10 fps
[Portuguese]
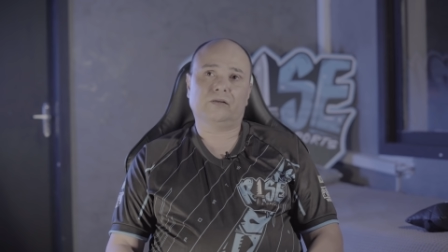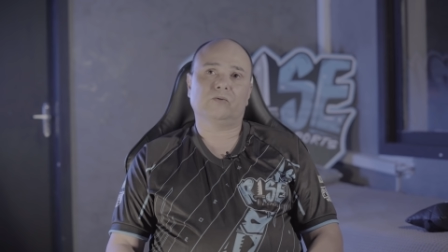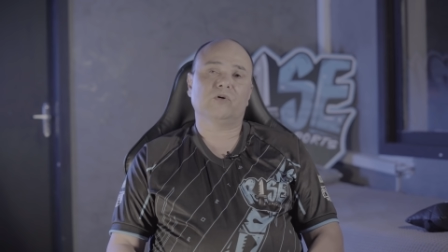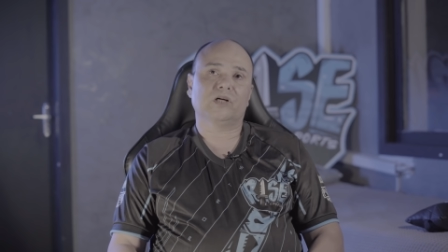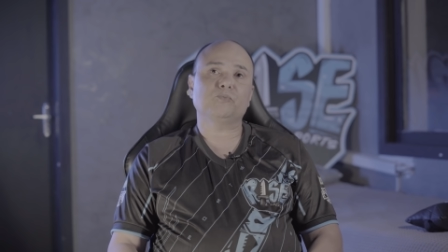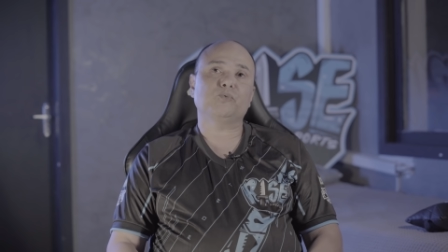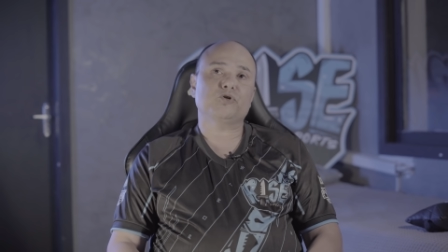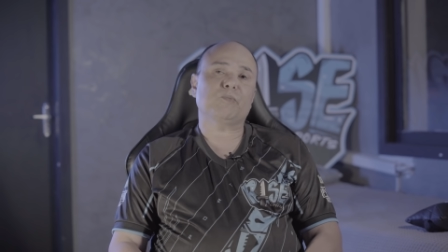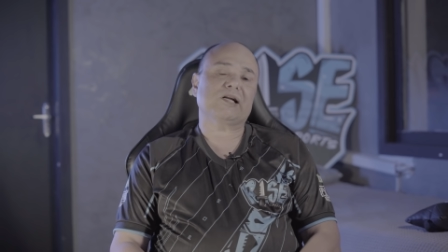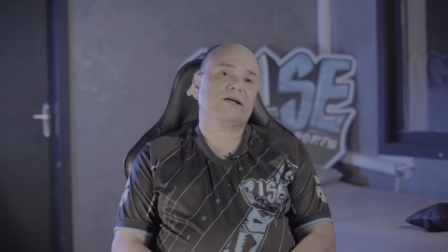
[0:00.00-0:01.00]
O campo
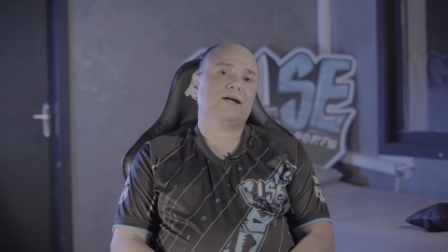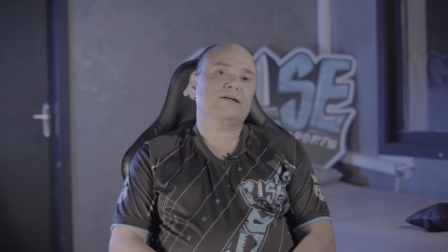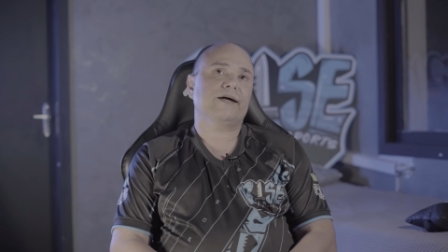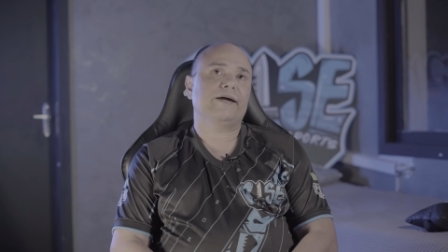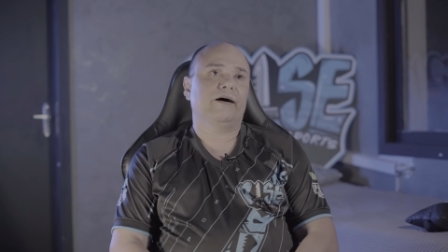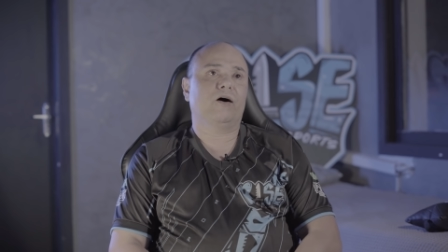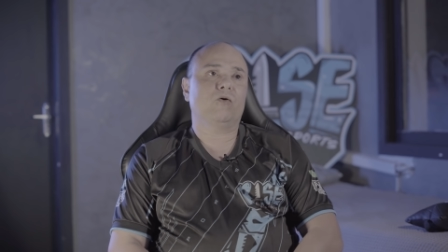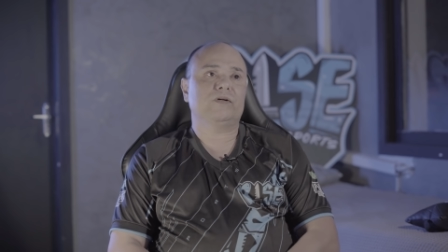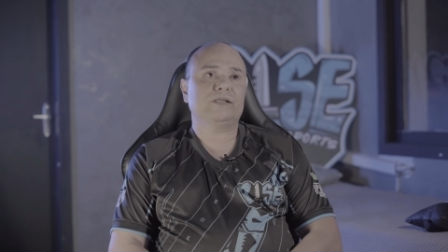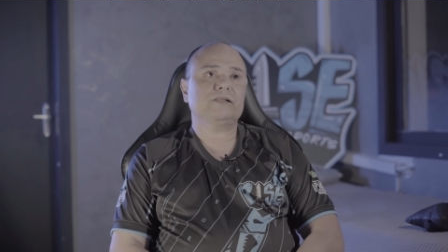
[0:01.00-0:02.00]
de batalha
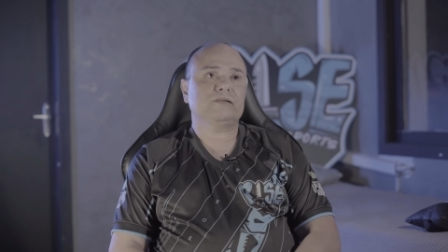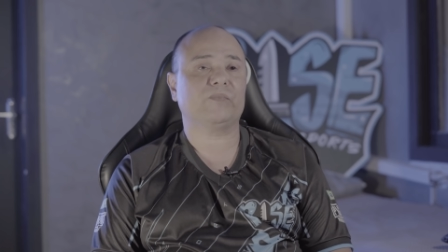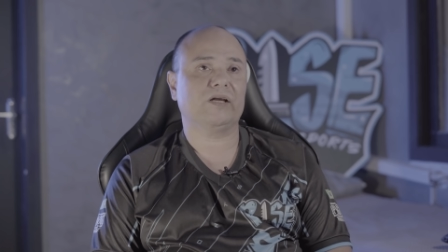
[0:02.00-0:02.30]
real, né?